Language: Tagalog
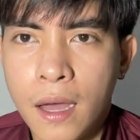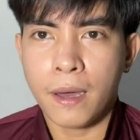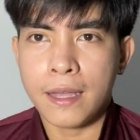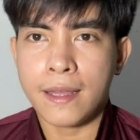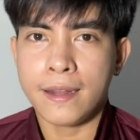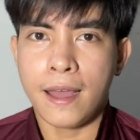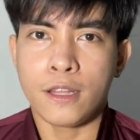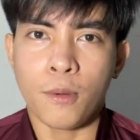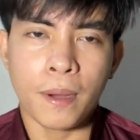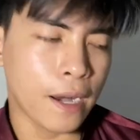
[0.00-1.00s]
kita ni,
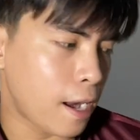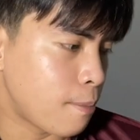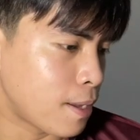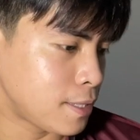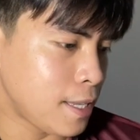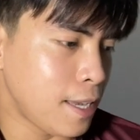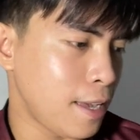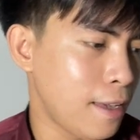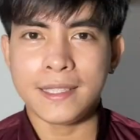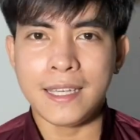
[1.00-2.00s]
ano, para lalabas
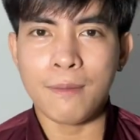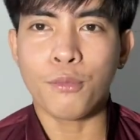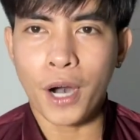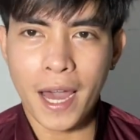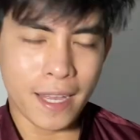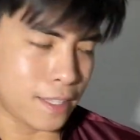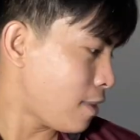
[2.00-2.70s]
si, si Bright.